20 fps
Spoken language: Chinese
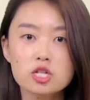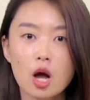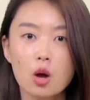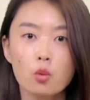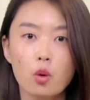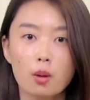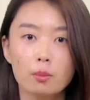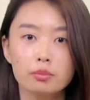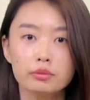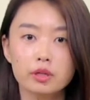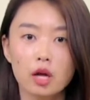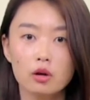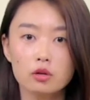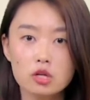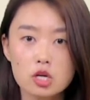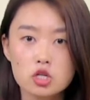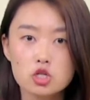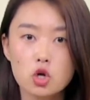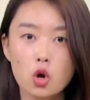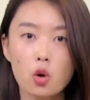上网不到
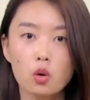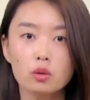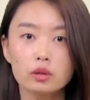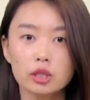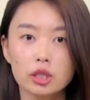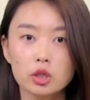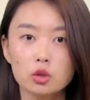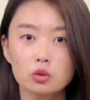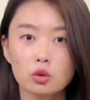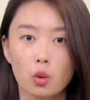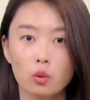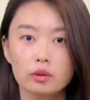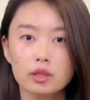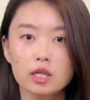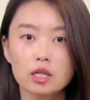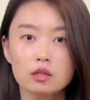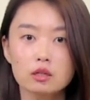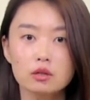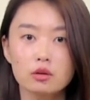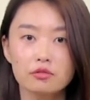一周，李雨桐
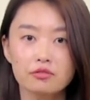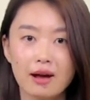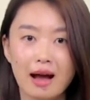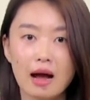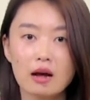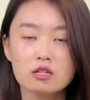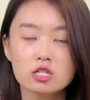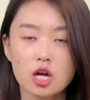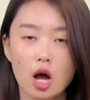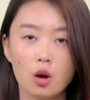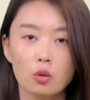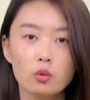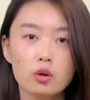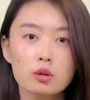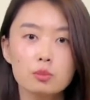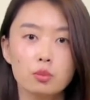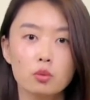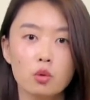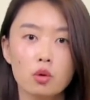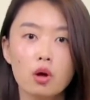立刻发长
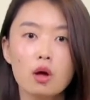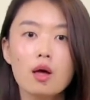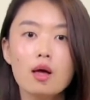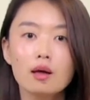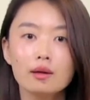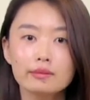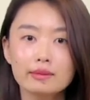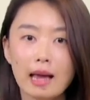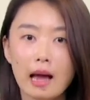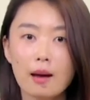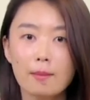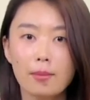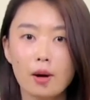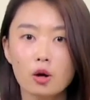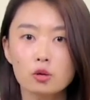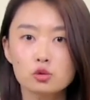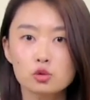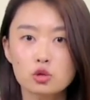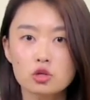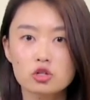微博大
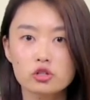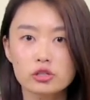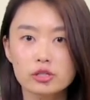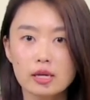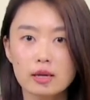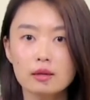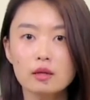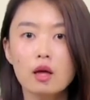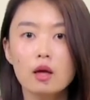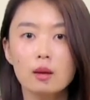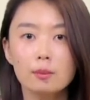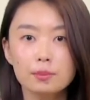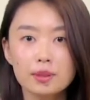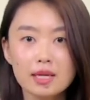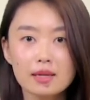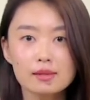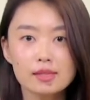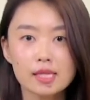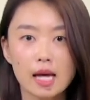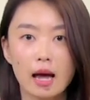爆薛之谦
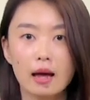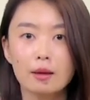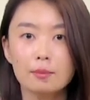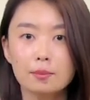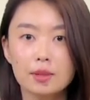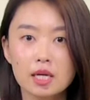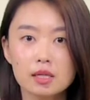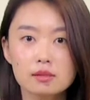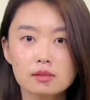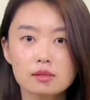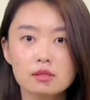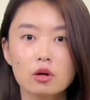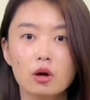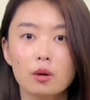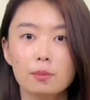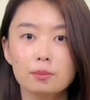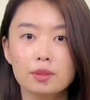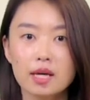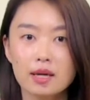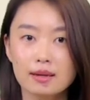骗财骗色
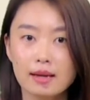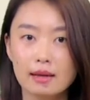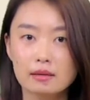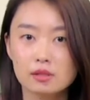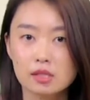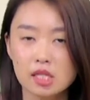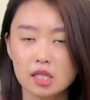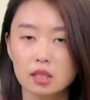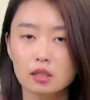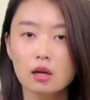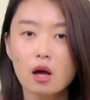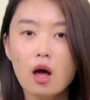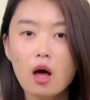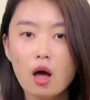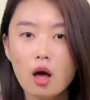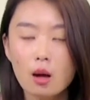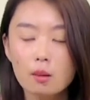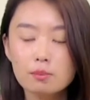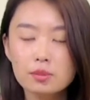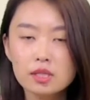骗感情，
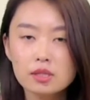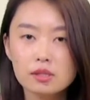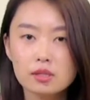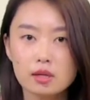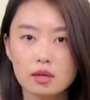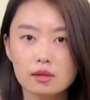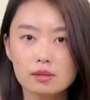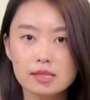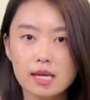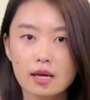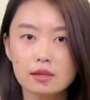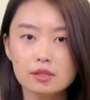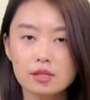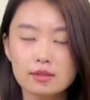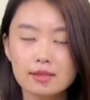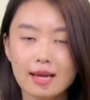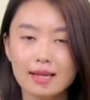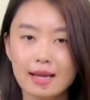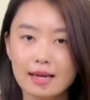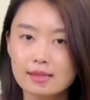并且在接
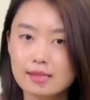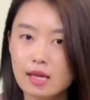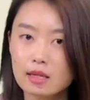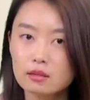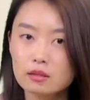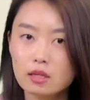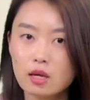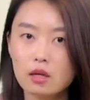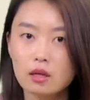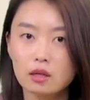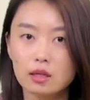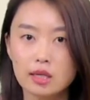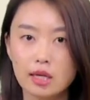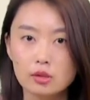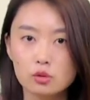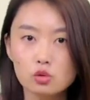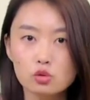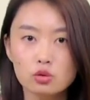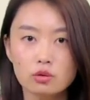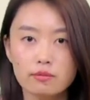下来三天
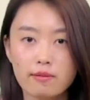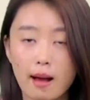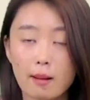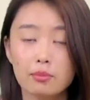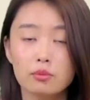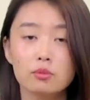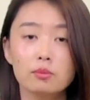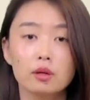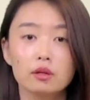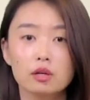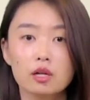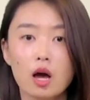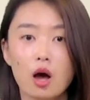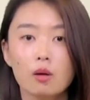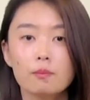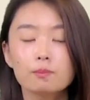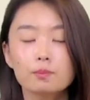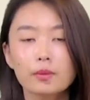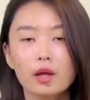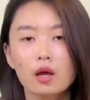连续发布猛
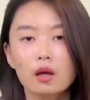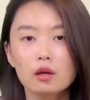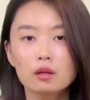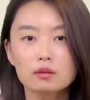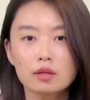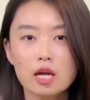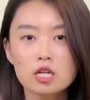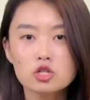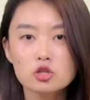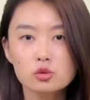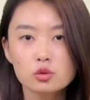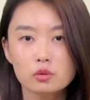料。大致